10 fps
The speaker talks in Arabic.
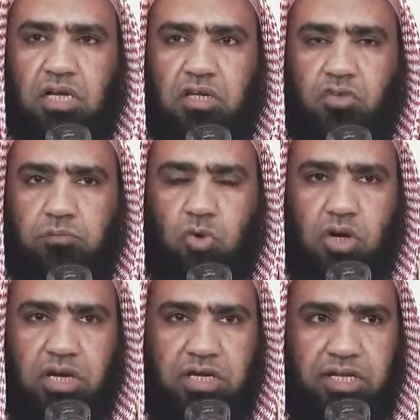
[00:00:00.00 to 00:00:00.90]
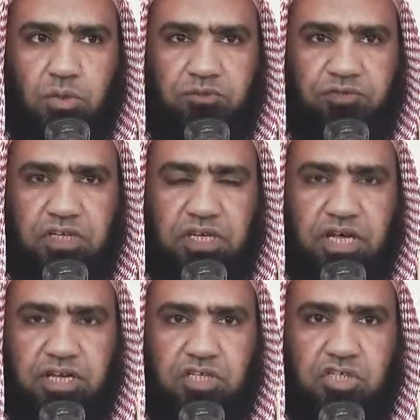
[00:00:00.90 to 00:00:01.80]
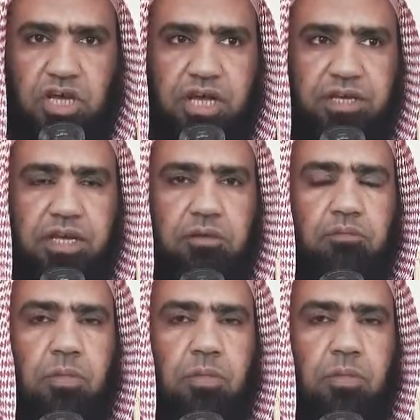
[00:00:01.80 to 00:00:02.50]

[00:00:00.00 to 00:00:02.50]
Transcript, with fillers: خالد مخلد في نار جهنم